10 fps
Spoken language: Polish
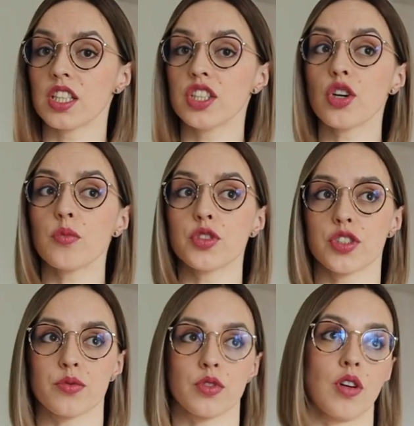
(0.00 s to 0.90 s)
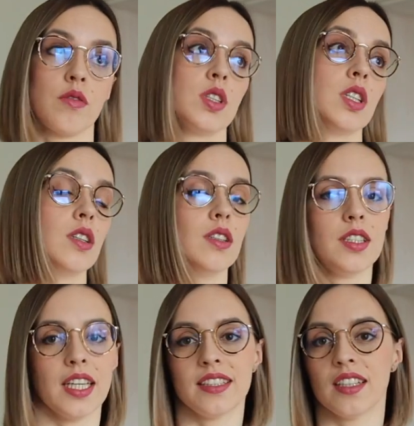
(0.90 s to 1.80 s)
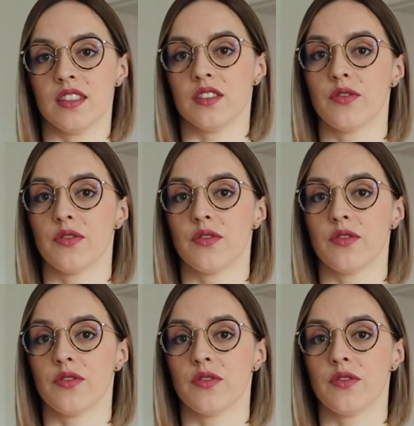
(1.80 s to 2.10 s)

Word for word: i robi się to jeden,